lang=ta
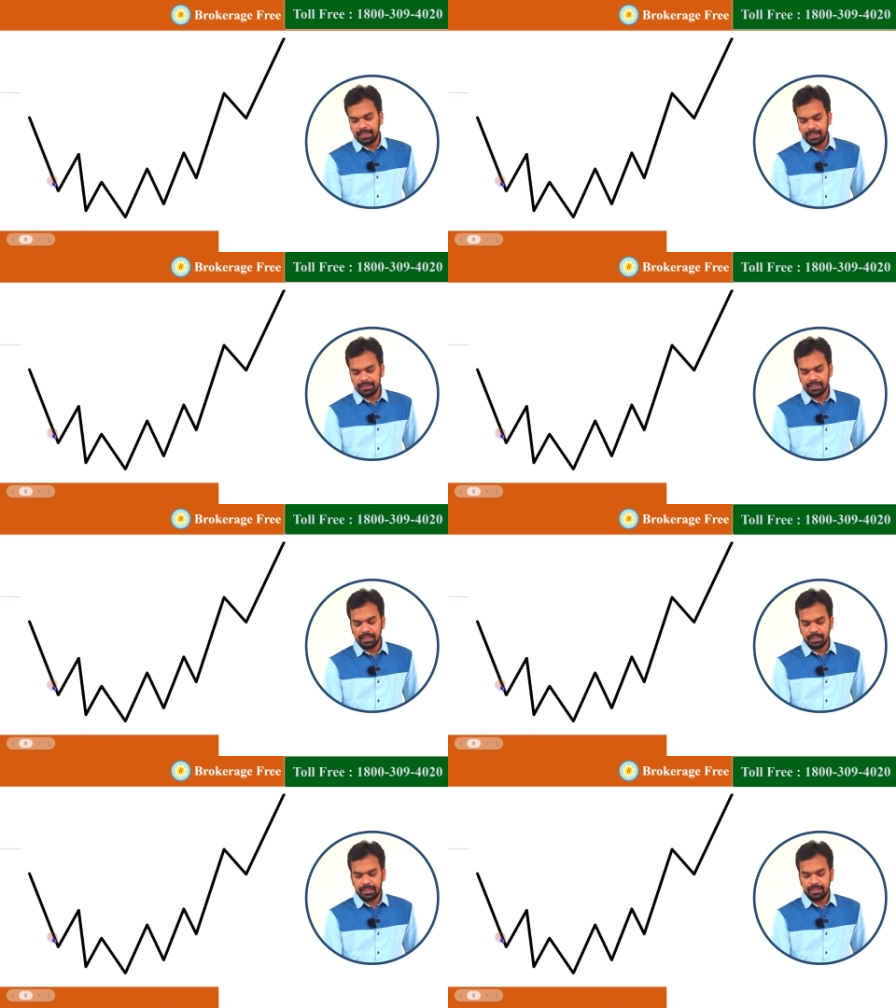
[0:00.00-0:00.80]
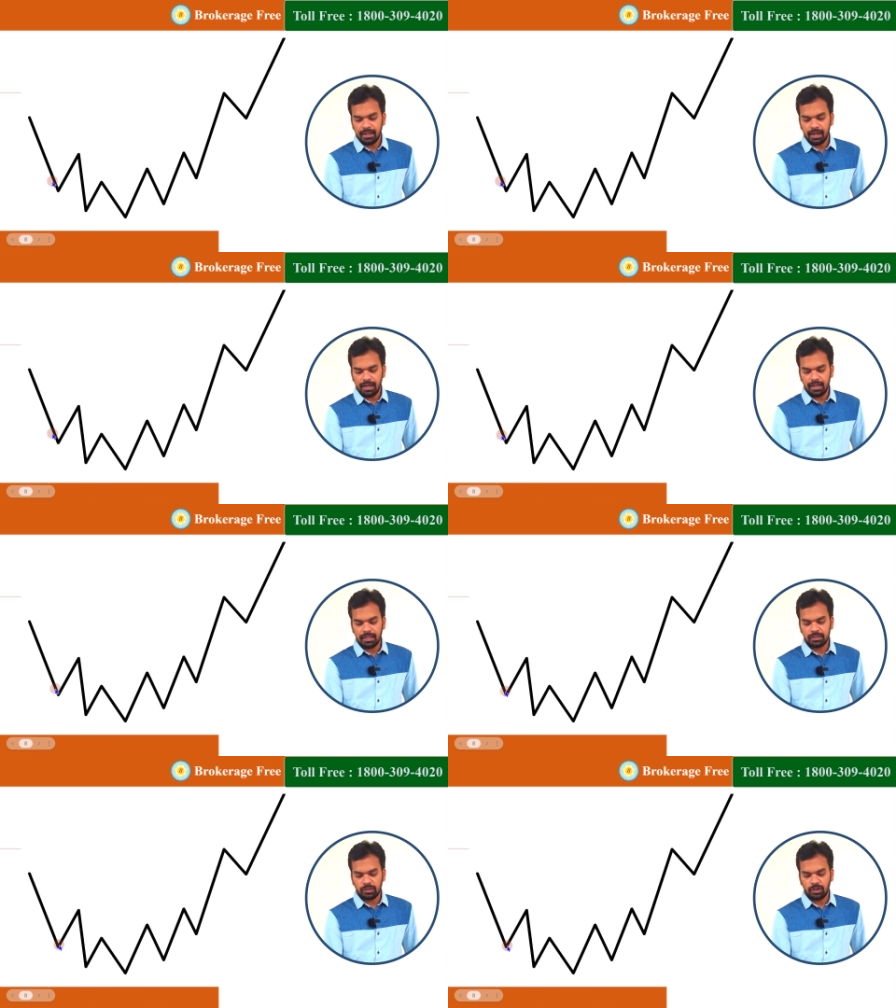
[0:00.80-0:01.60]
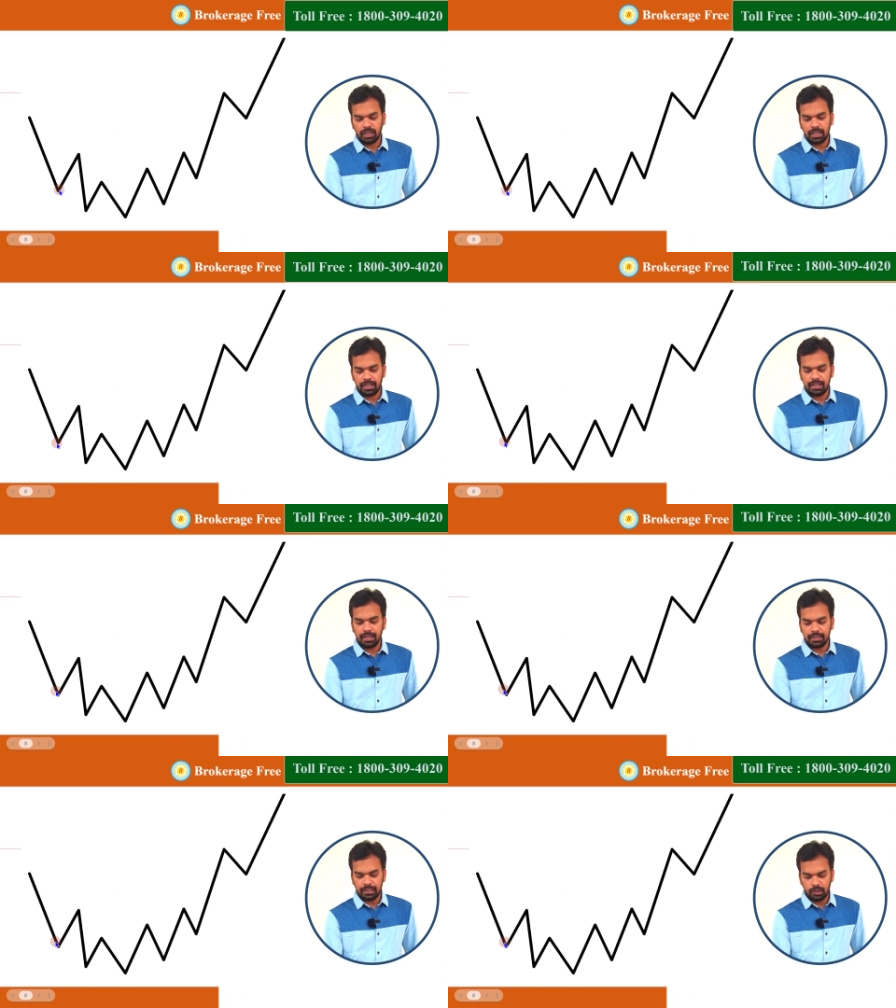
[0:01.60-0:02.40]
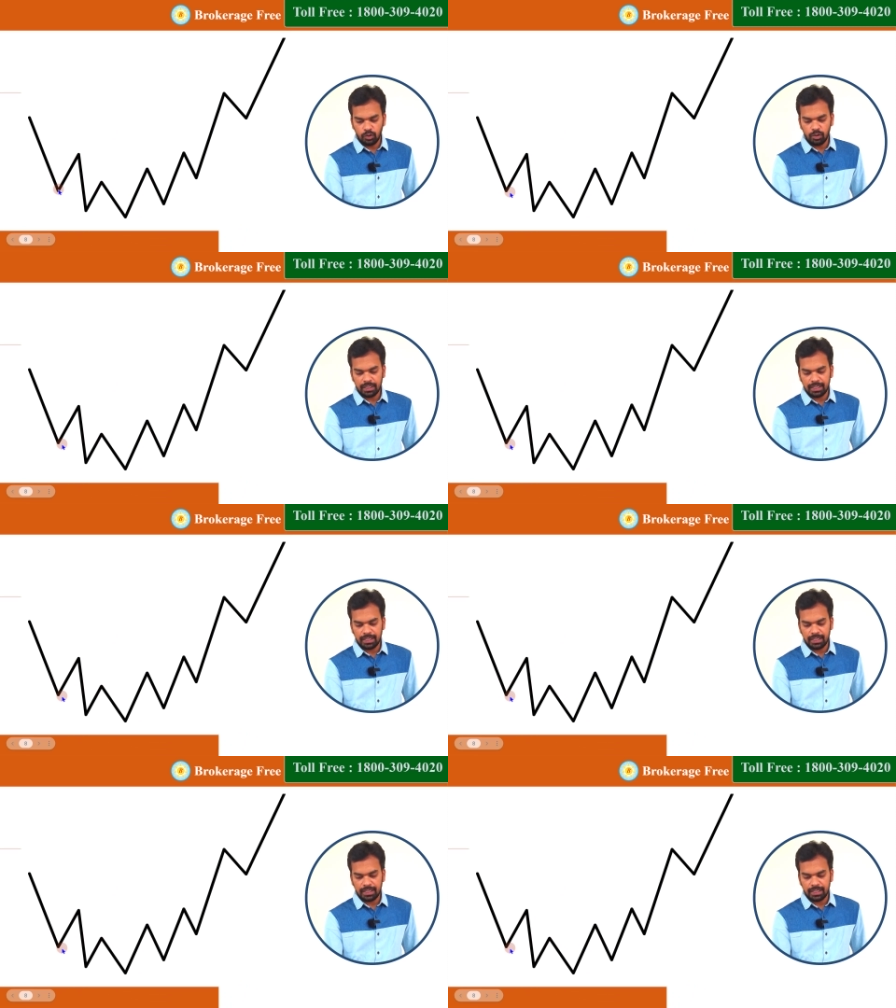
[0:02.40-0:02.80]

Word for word: கன்சல்டேட் ஆக தொடங்கின அந்த லோ